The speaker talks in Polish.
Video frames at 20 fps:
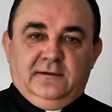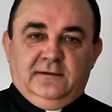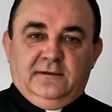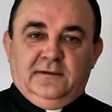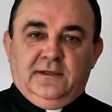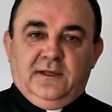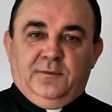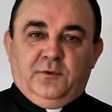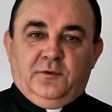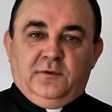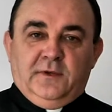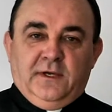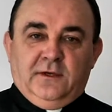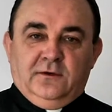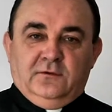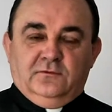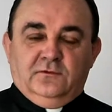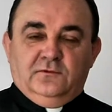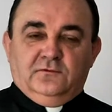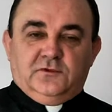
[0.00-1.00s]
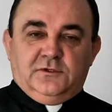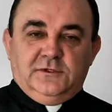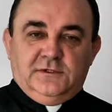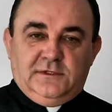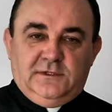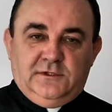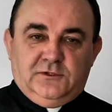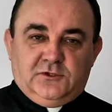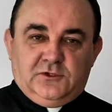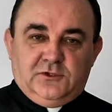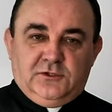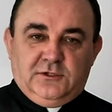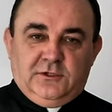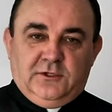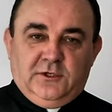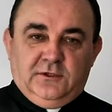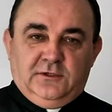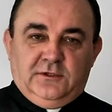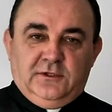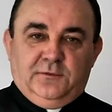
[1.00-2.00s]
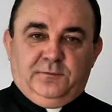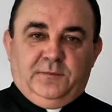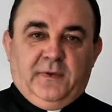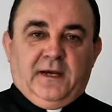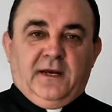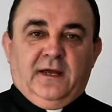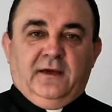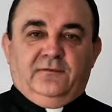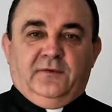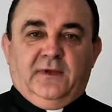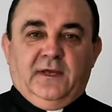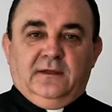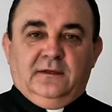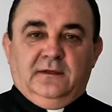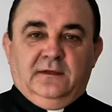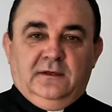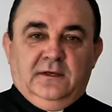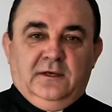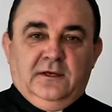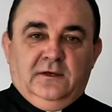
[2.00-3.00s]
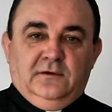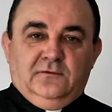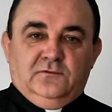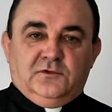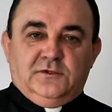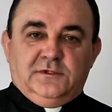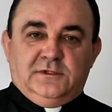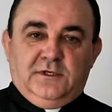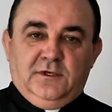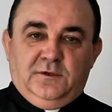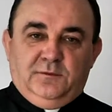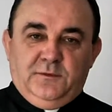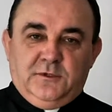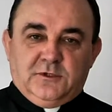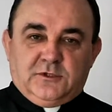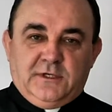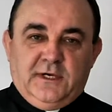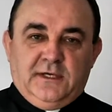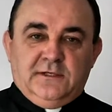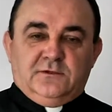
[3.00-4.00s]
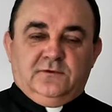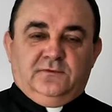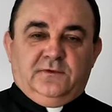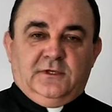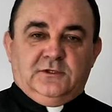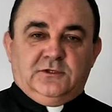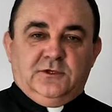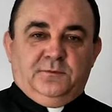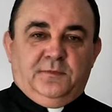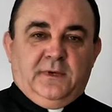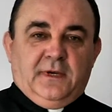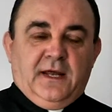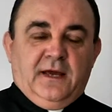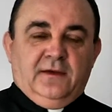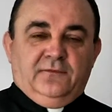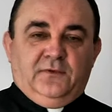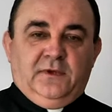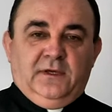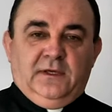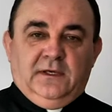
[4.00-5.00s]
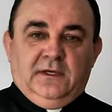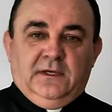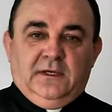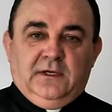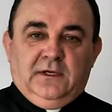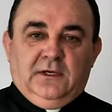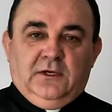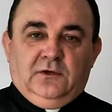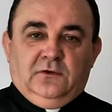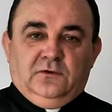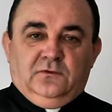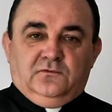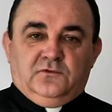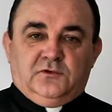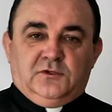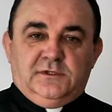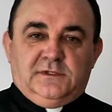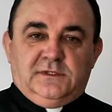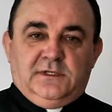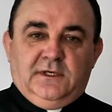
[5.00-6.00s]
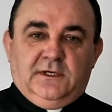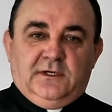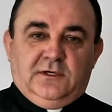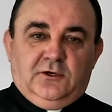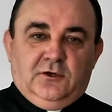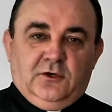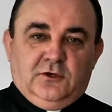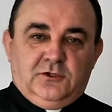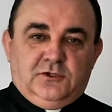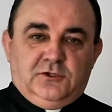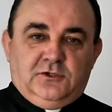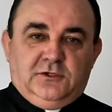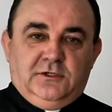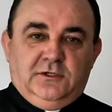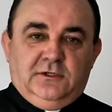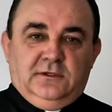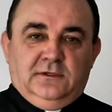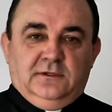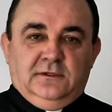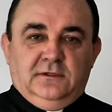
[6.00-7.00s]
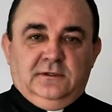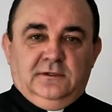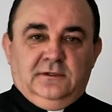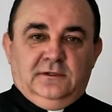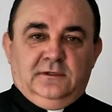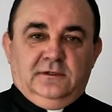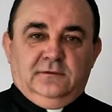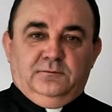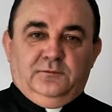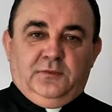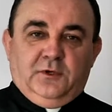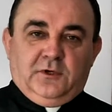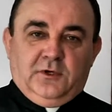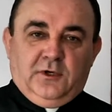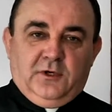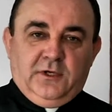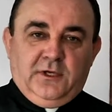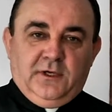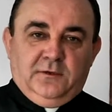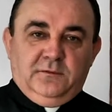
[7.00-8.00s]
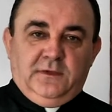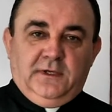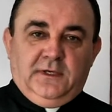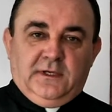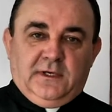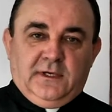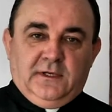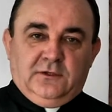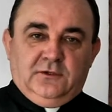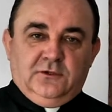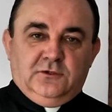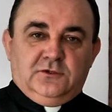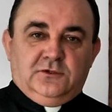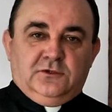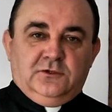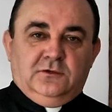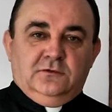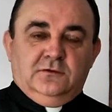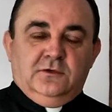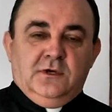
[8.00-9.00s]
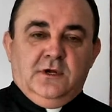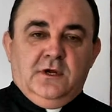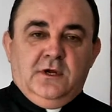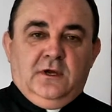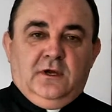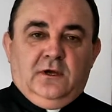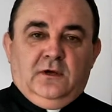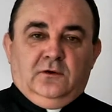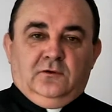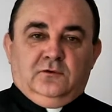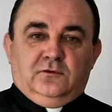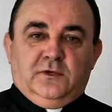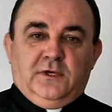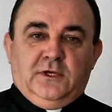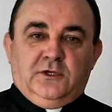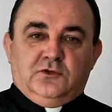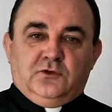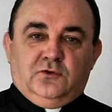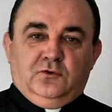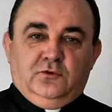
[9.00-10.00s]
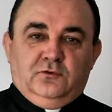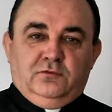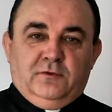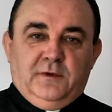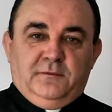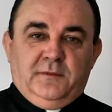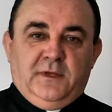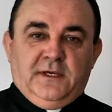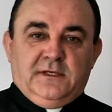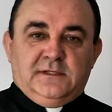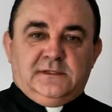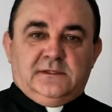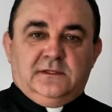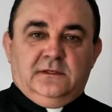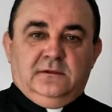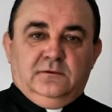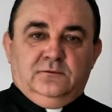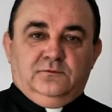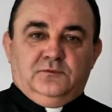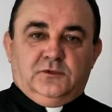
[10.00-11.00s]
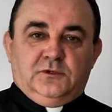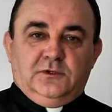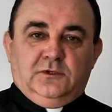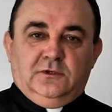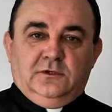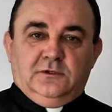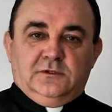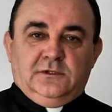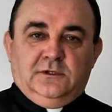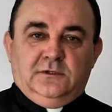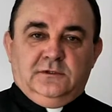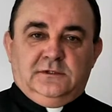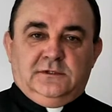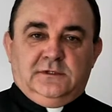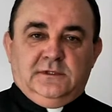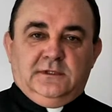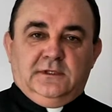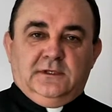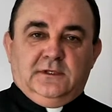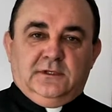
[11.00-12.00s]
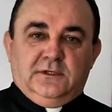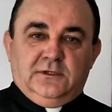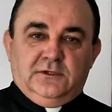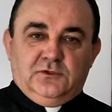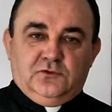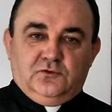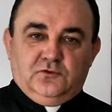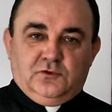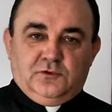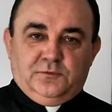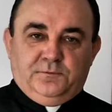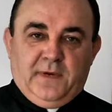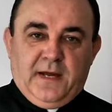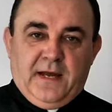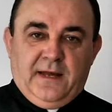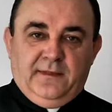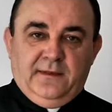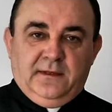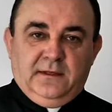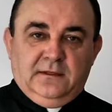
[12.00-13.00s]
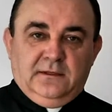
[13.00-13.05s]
napełniają wszystkich czcigodnych parafian, wszystkich mieszkańców naszej parafii, wszystkich gości, pokojem i radością, której źródłem jest przychodzący Chrystus Pan.